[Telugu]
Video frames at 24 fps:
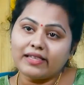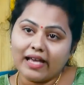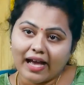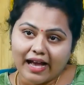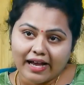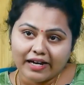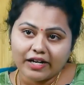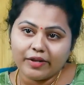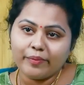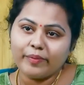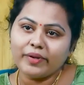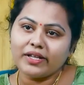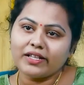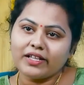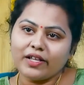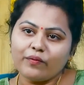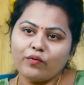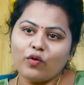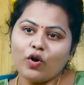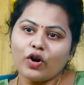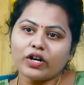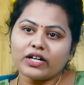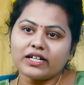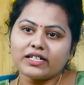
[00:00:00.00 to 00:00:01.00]
దాని మీదే
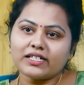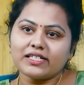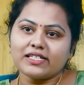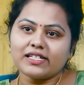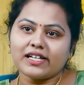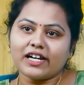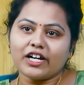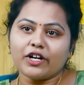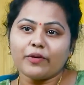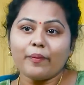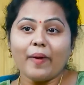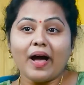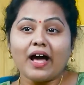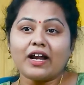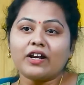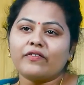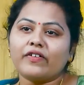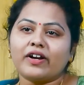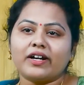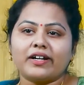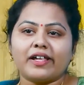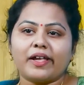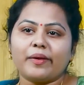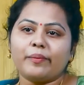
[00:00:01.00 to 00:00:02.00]
ఫోకస్ చేయడం
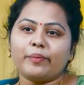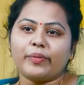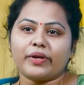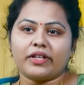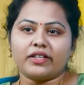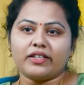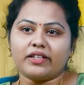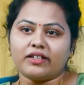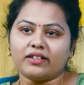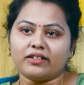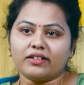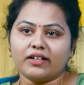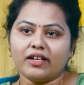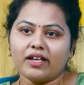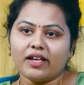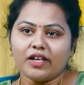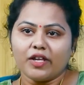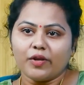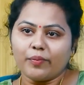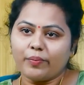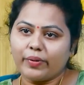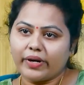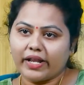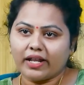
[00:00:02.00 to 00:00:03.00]
అలవాటైపోయింది
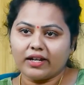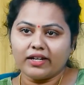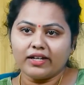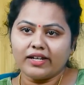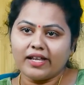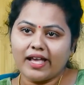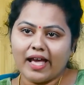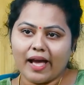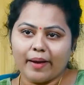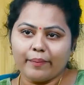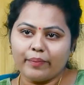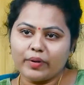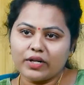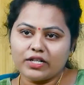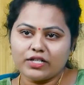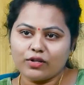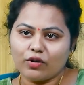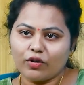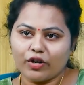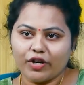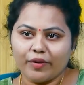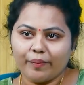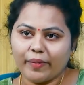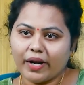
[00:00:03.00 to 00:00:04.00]
ఇప్పుడు అన్ని
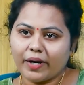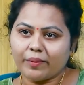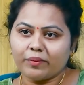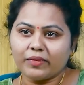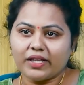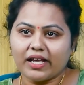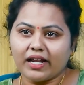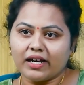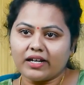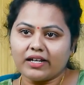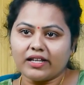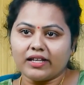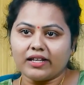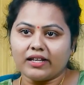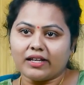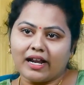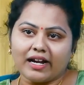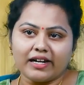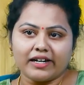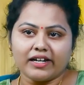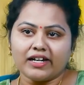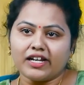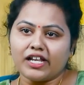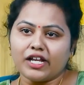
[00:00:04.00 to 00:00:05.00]
యాపిల్స్లోనే మనం దాన్ని
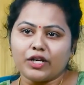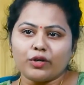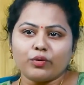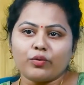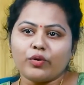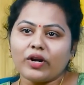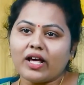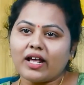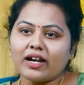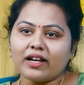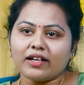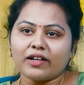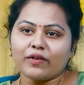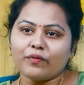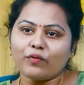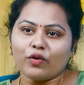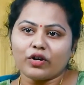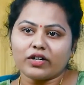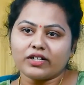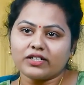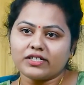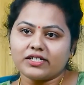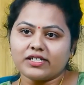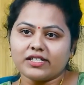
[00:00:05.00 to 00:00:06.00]
అంటే నేను కూడా అలాగే
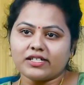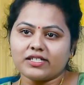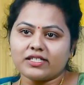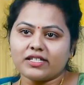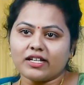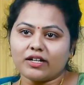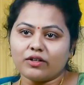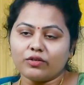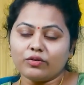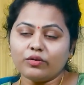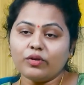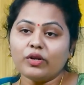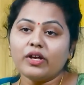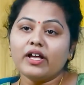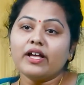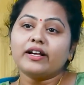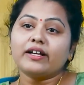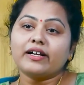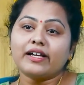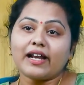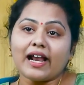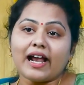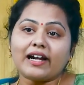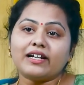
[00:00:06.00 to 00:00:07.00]
ఫోకస్ చేశాను
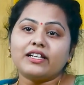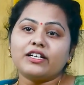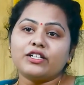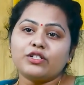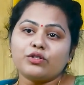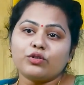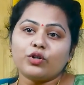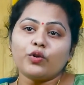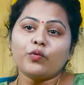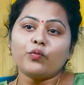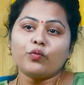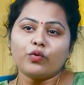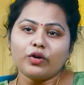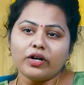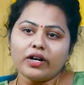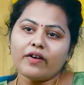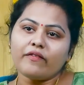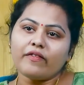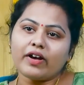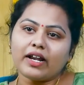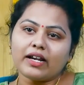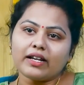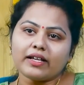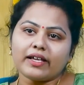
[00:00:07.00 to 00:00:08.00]
గ్రాటిట్యూడ్ ఉన్న
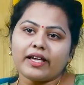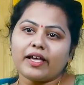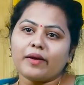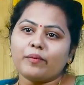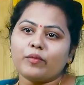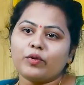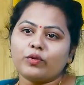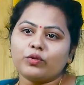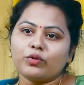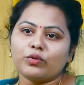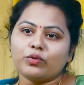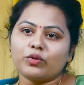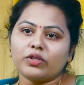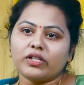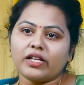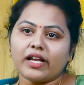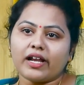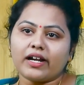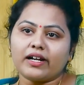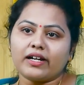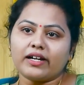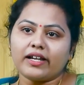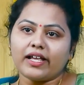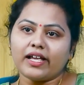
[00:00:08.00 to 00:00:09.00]
వాళ్ళకి ఏమవుతుంది
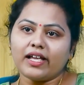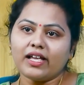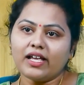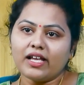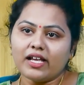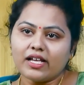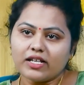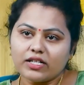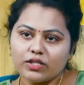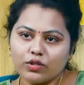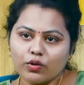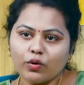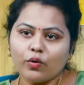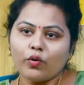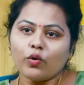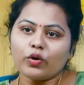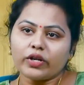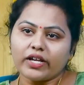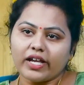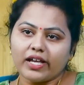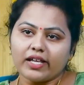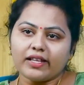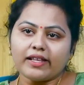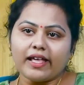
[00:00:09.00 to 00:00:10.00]
అంటే సో
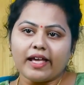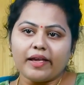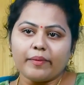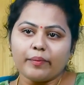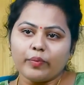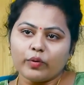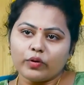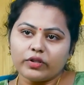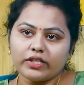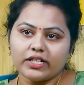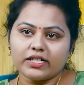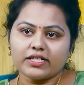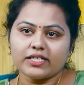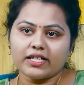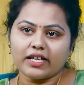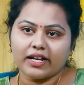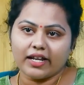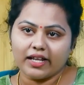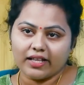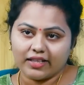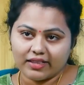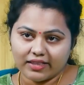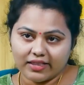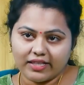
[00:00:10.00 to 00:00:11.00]
ఓకే ఇది అయిపోతే
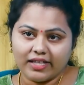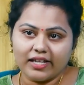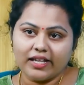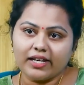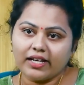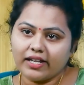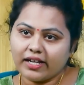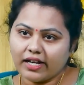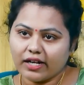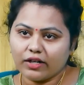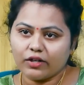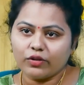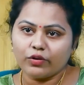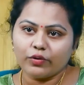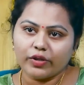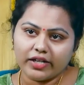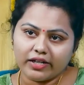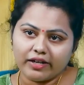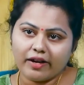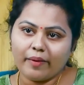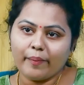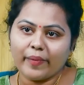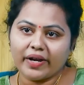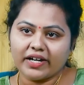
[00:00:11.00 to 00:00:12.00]
సరే దీనికంటూ
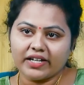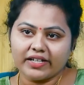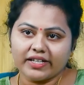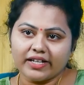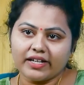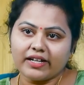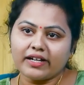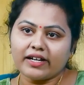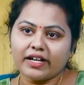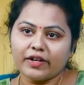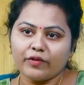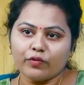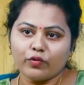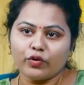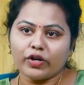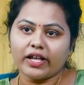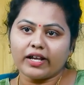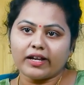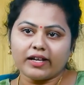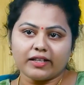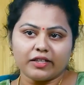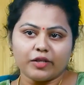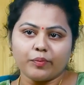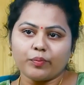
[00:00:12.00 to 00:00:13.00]
ఇంకా మనకి ఇంకా ఇవి
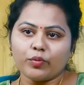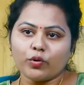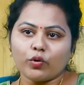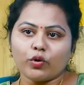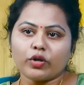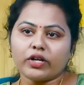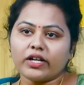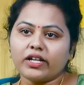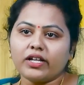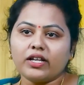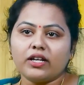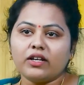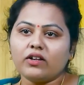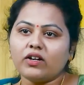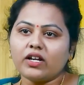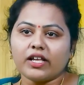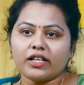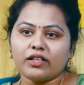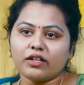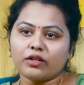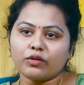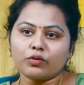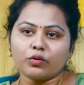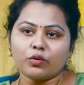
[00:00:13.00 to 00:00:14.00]
ఉన్నాయి కదా ఇప్పుడు ఒక ఇల్లు
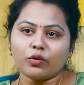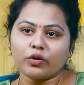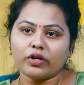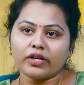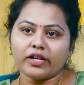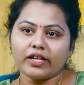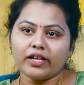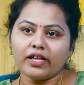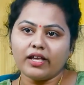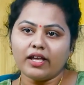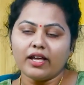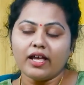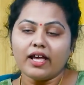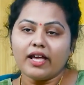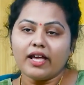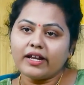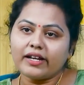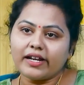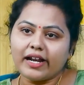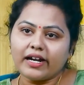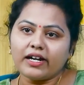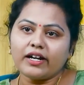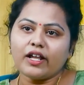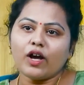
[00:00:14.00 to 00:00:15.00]
లేదనుకోండి
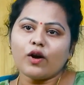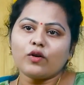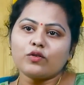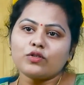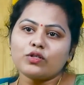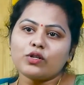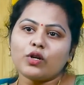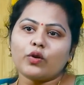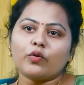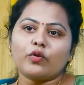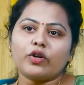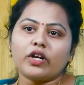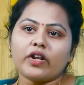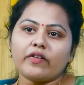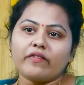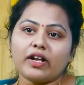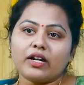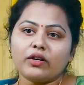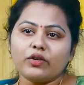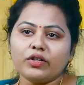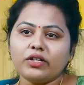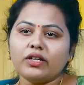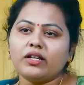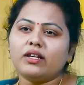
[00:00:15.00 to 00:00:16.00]
రెంట్ హౌస్లో ఉన్న
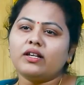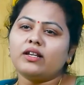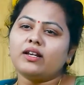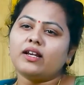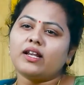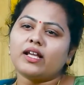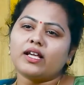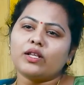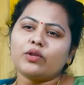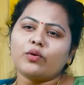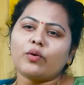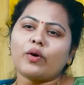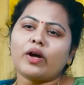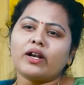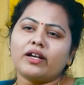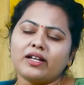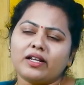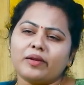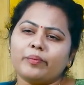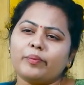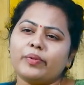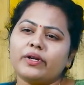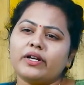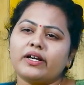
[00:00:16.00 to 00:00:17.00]
వాళ్ళు ఇల్లు లేదు అని
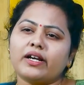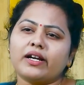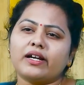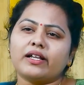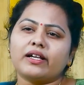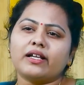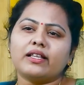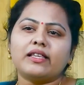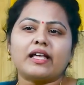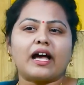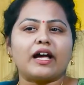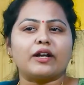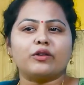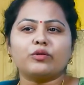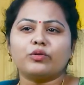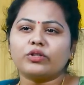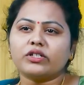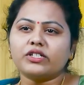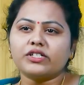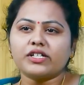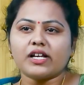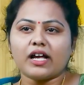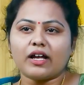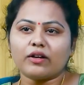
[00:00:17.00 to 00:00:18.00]
రిపీటెడ్గా దాని
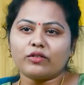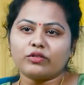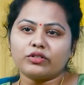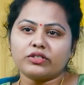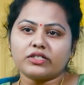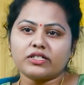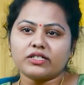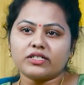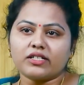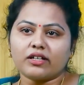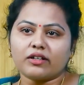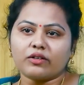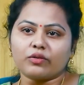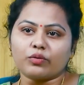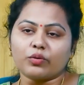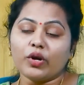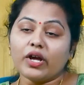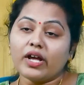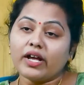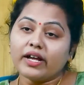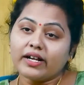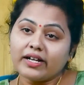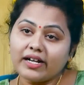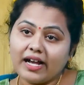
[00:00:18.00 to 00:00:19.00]
గురించి ఆలోచిస్తారు
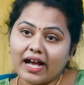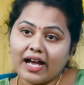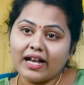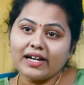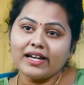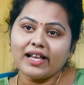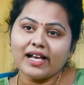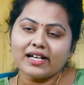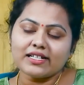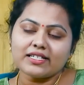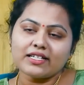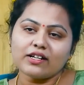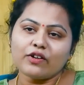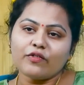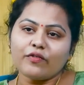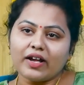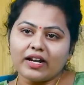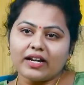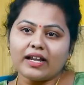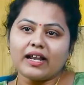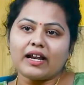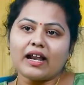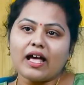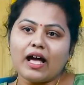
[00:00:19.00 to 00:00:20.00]
కానీ అసలు
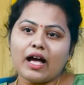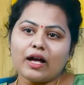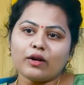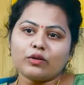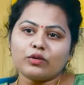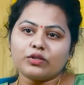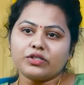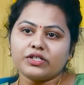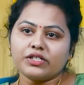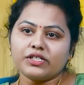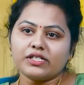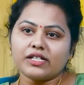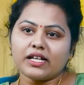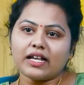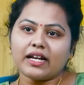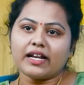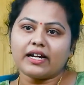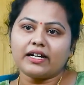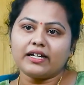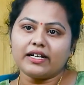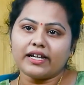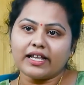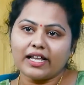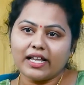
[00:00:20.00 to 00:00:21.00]
వాళ్ళు ఎలా ఆలోచించాలి
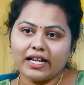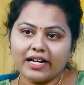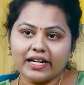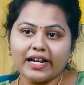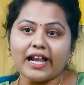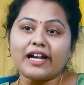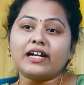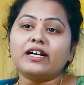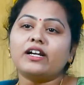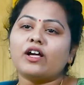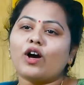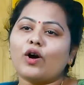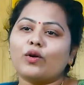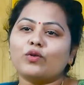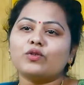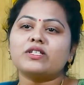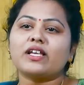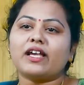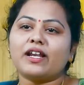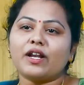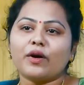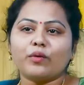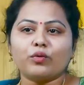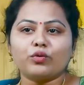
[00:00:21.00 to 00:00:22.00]
అంటే రెంట్ హౌస్
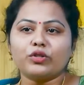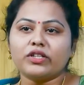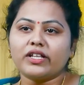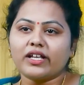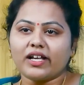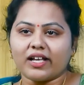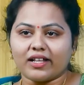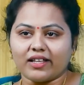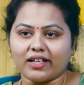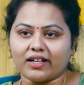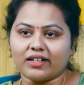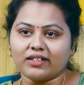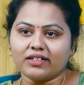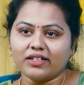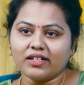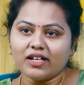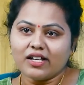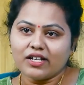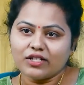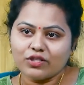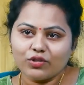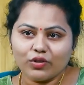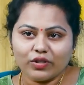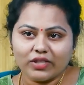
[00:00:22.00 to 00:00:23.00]
అయినా ఉంది కదా
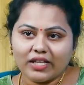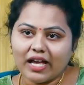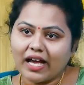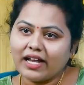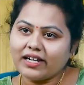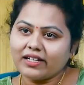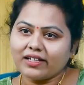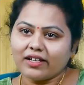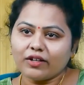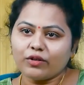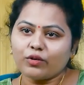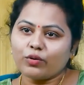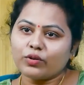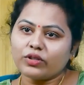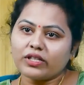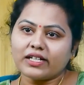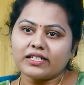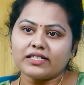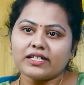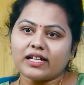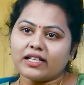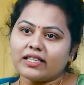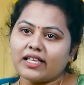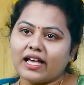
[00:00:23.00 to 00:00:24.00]
Hmm. సో దానికి
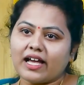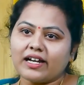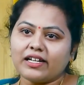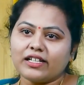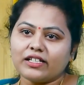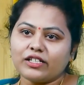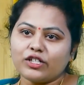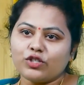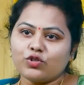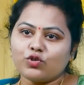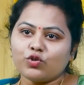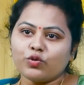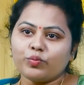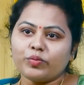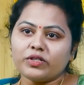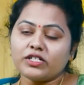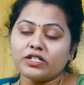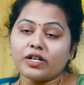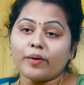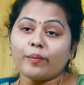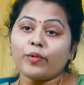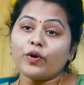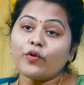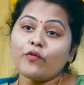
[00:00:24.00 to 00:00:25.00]
కృతజ్ఞత అనేది
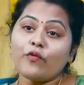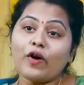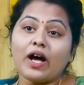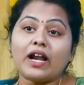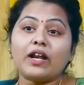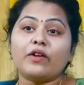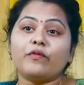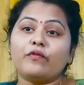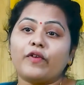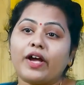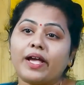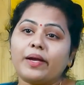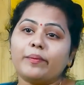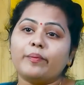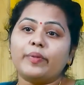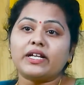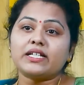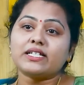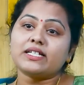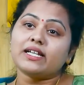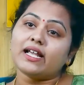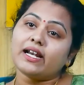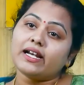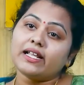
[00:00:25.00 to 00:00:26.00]
చూపించినప్పుడు వాళ్ళ
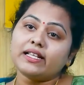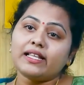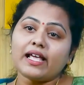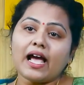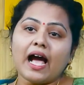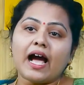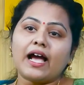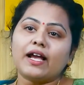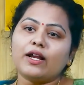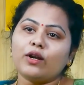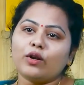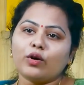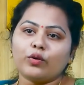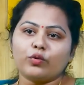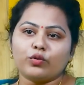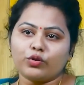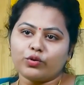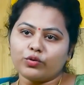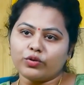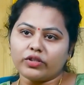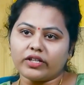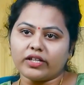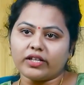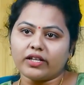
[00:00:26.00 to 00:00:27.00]
వైబ్రేషన్ అనేది హైలో
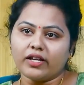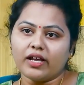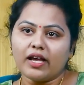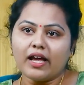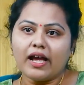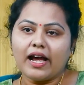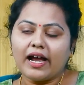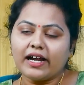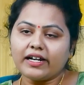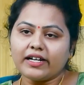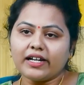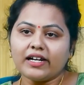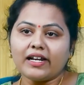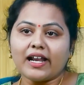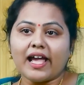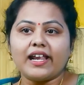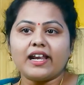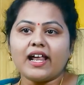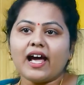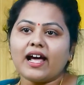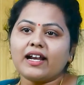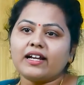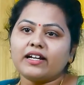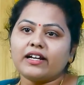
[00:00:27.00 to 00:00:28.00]
ఉంటుంది అంటే
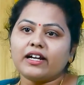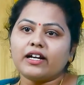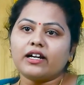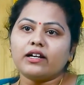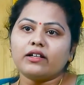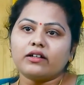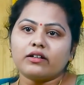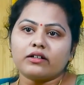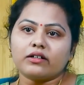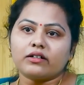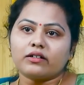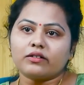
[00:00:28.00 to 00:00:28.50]
నైన్ హండ్రెడ్